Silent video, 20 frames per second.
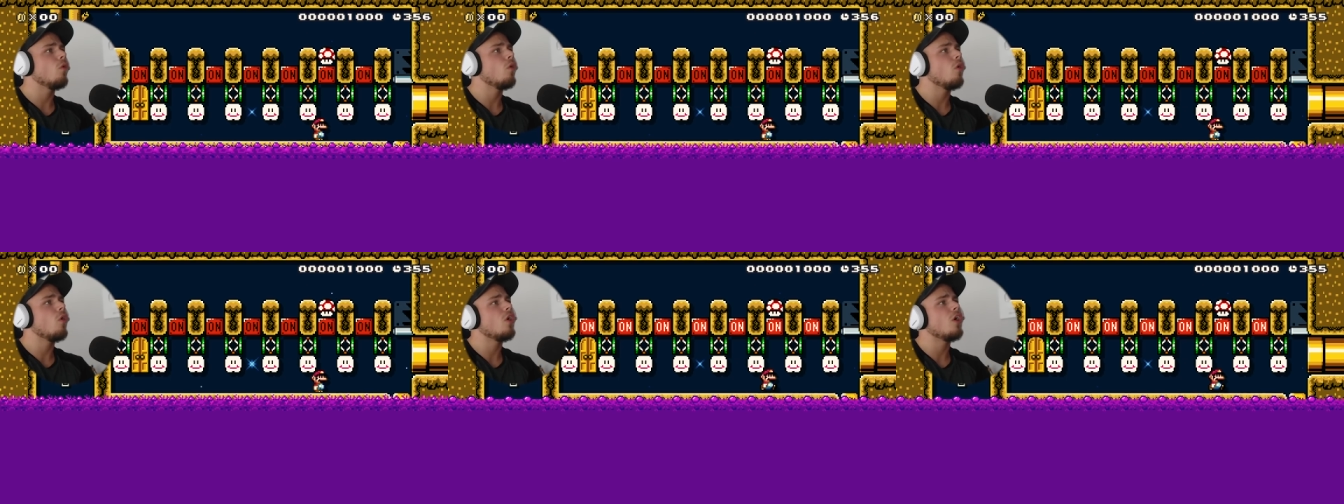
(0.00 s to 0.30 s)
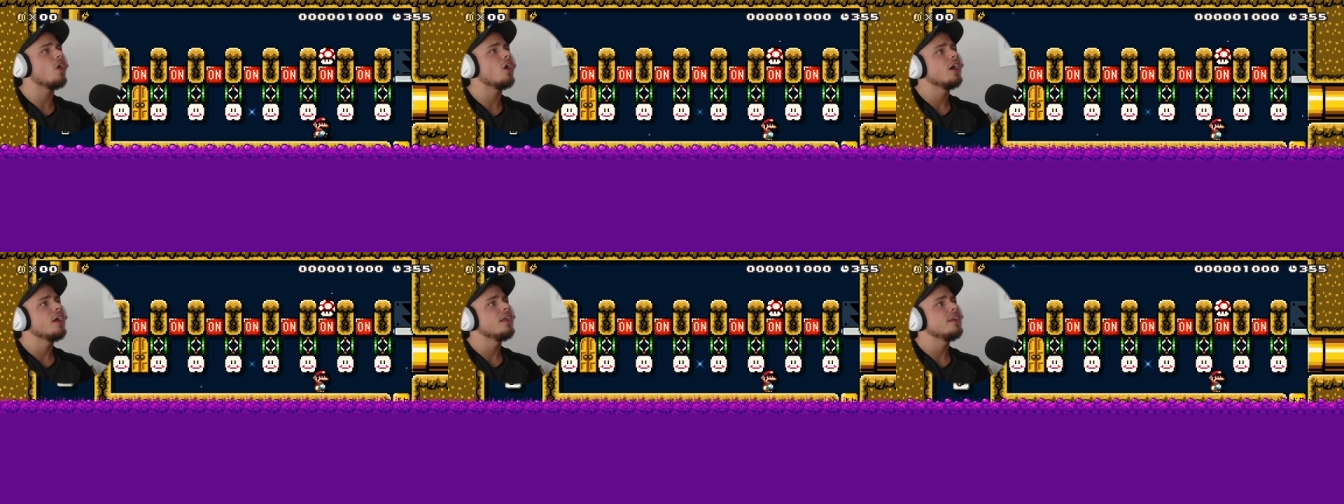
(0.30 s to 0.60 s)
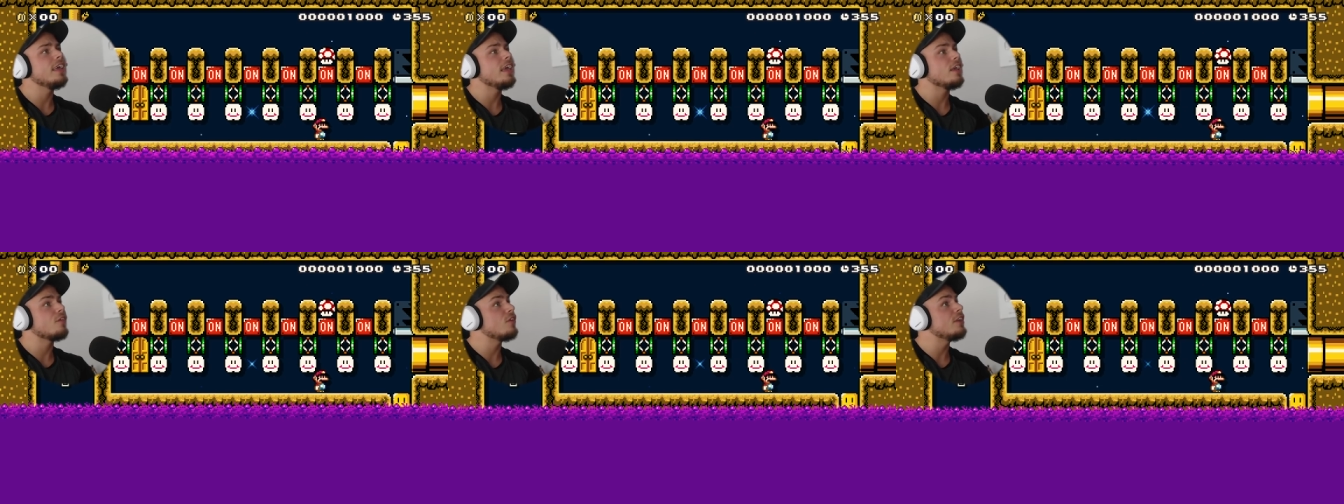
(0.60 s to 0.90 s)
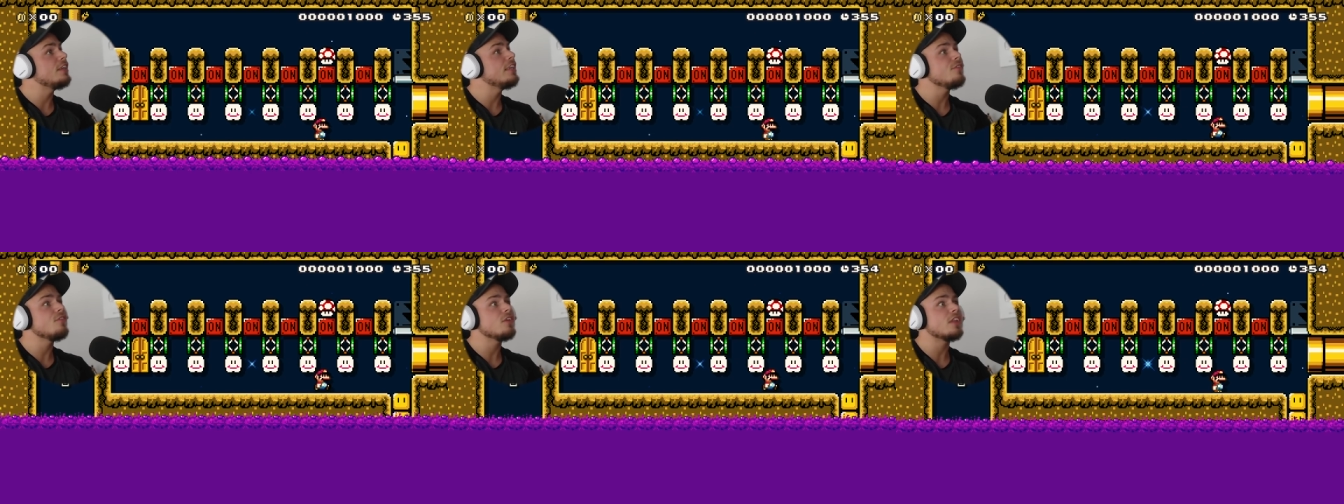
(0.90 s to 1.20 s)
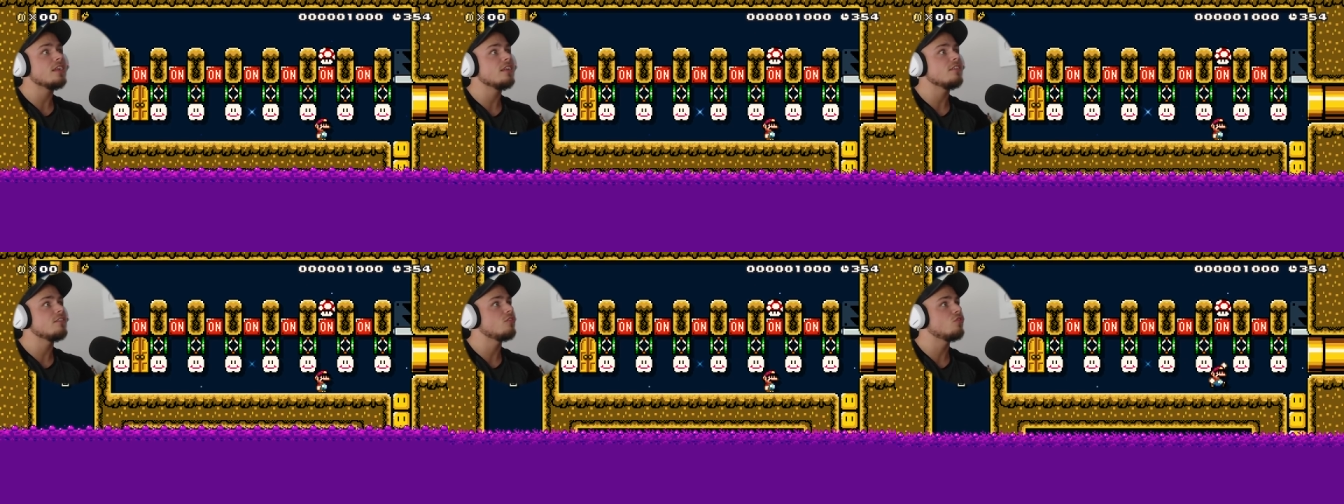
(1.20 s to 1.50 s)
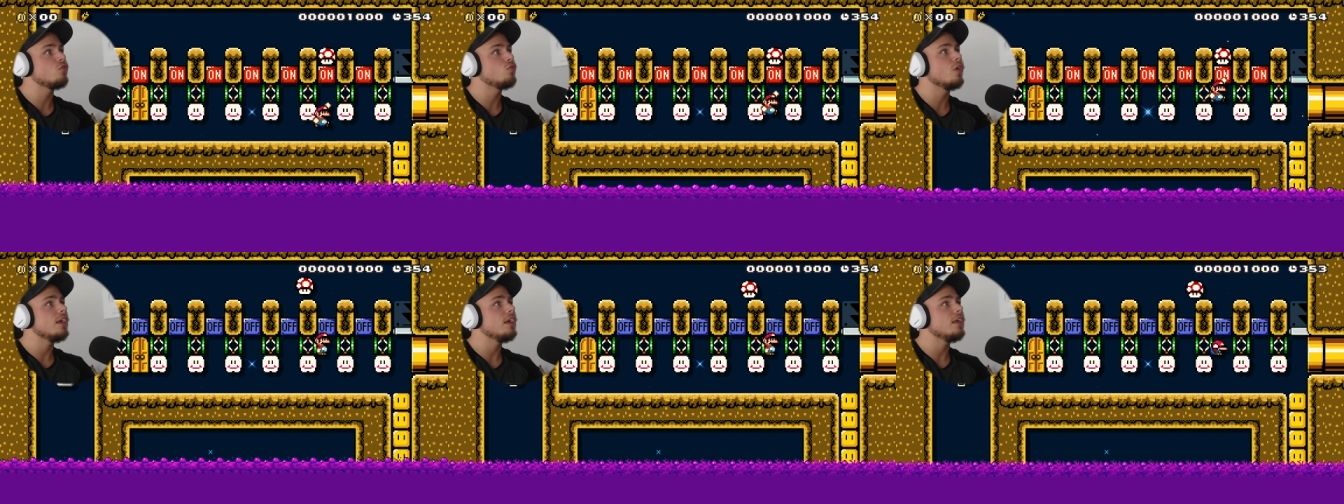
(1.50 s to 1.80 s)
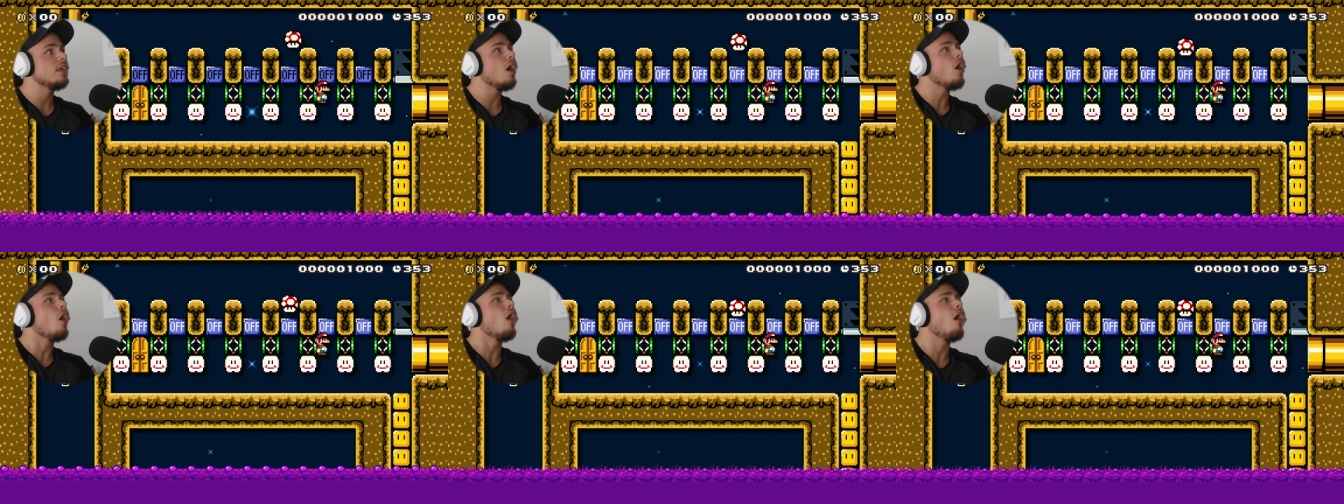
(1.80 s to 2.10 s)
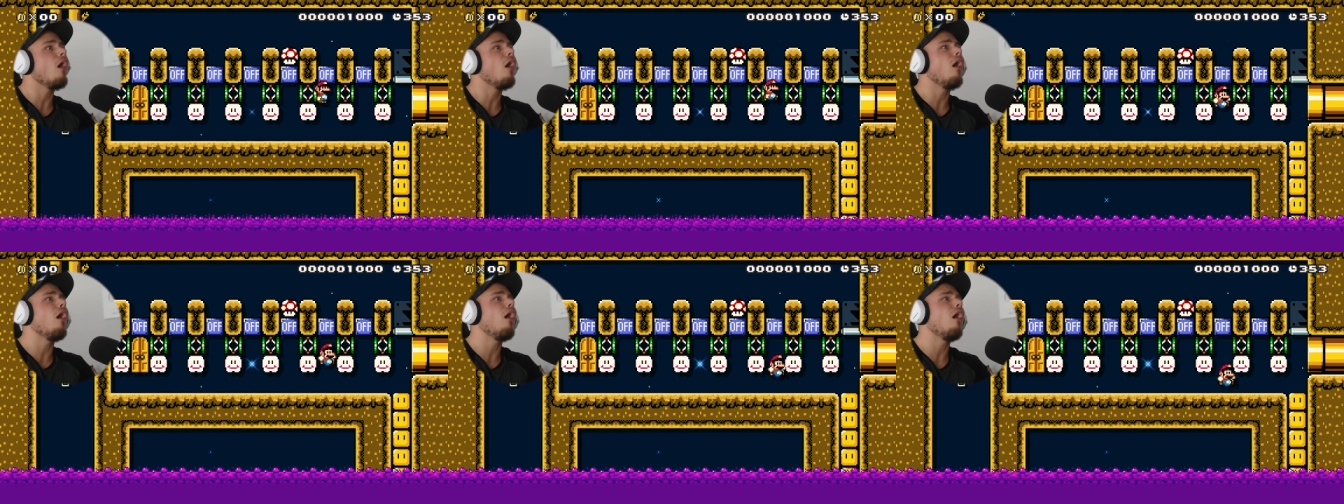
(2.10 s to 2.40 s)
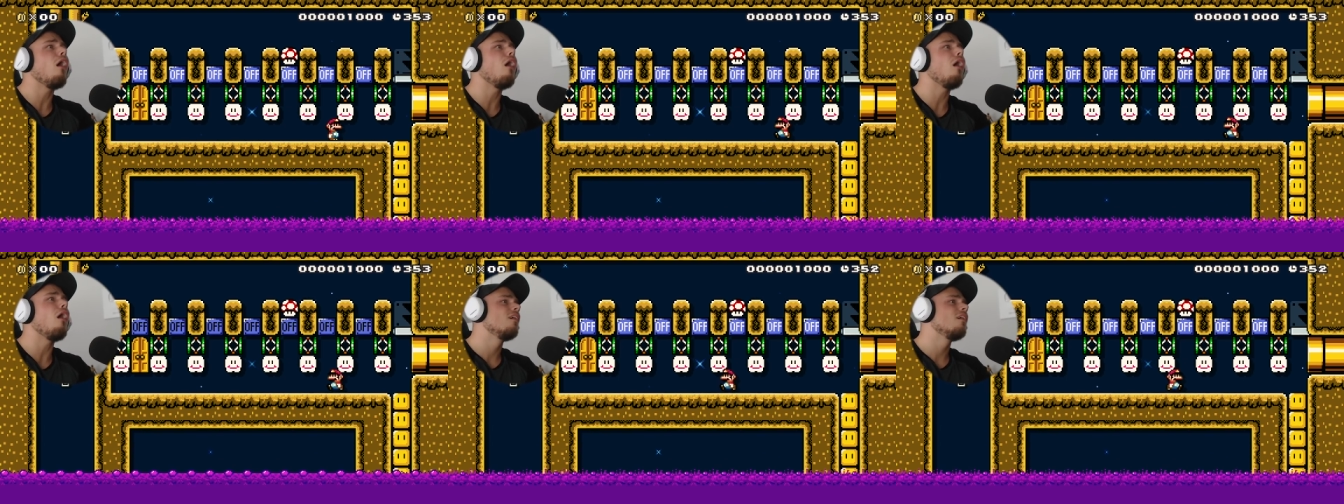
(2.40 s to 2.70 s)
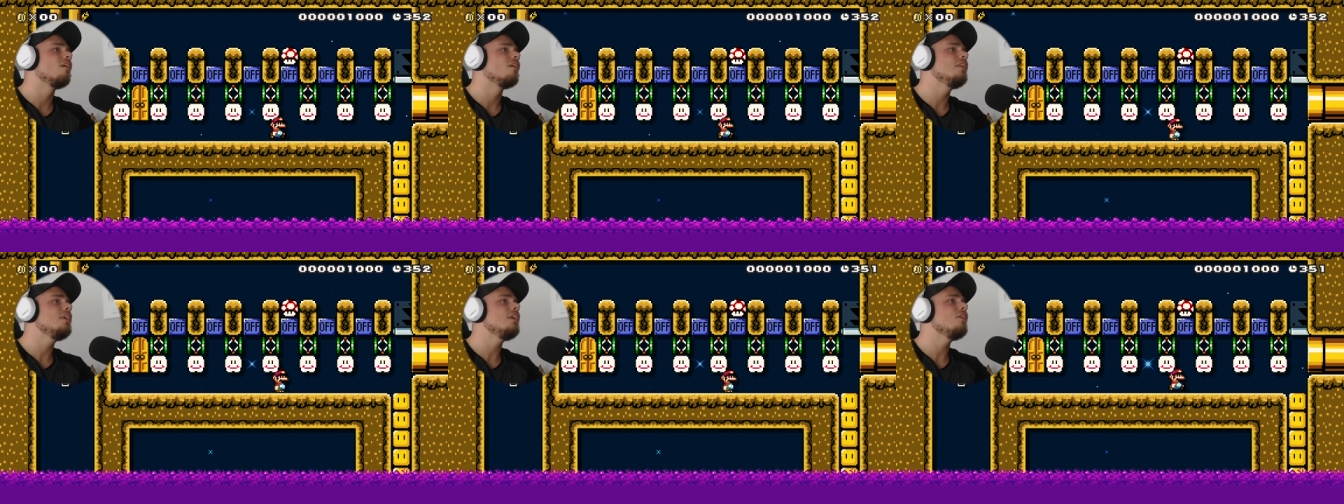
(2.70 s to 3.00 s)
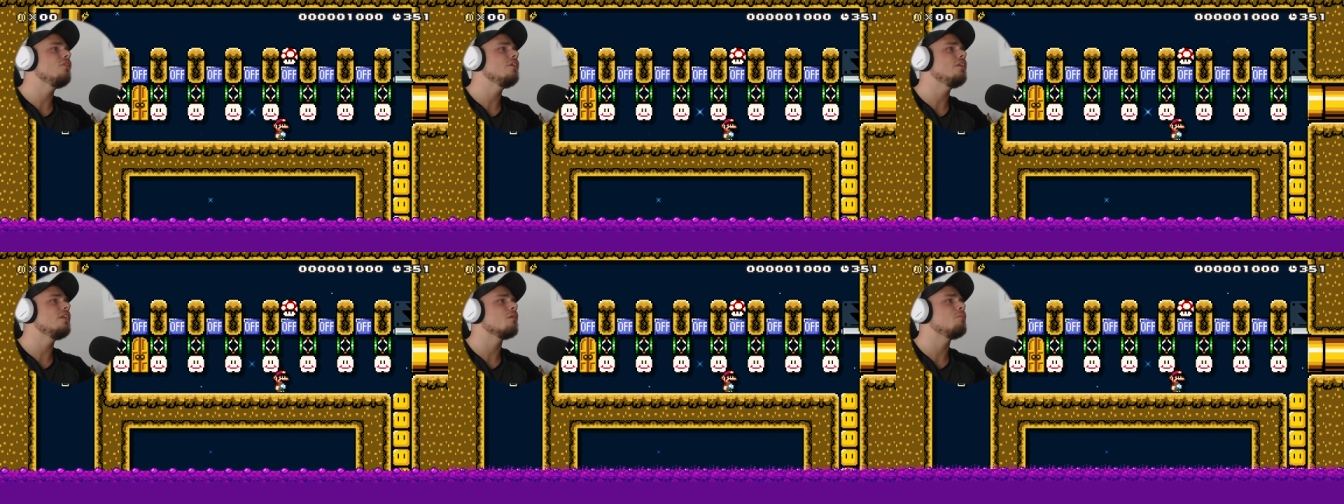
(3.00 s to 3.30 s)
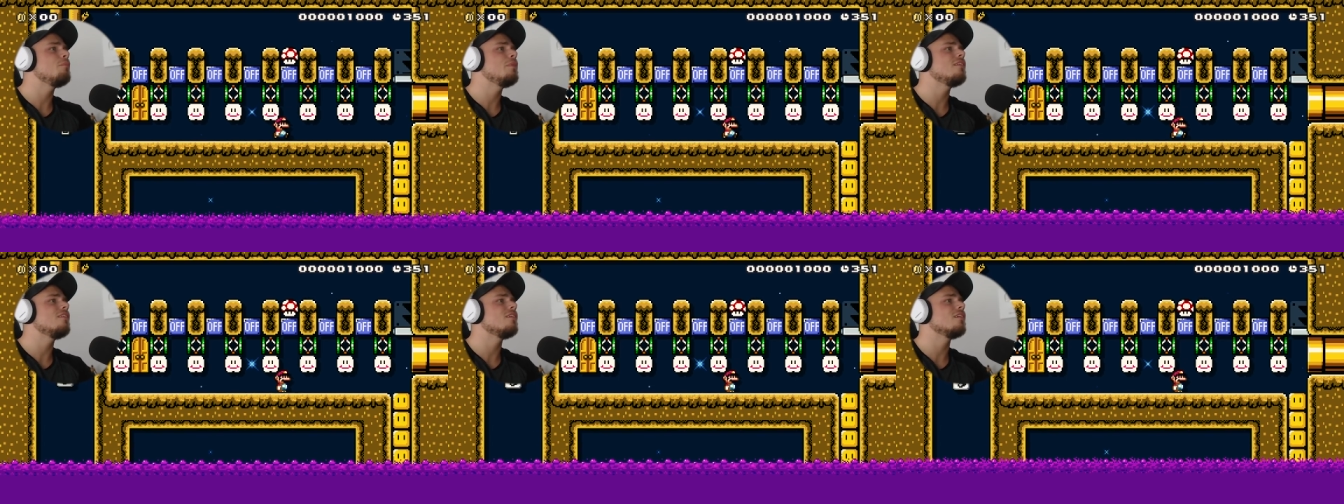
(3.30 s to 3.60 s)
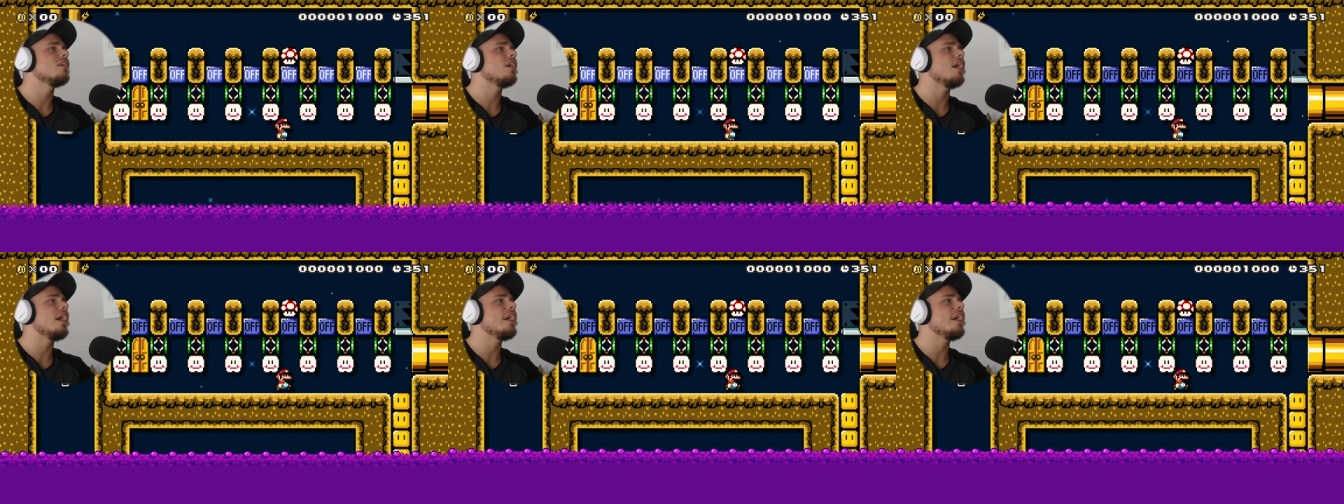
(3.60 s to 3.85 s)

Oh, nee, ich will nie wieder in diese Tür. Oh, nie wieder, bitte.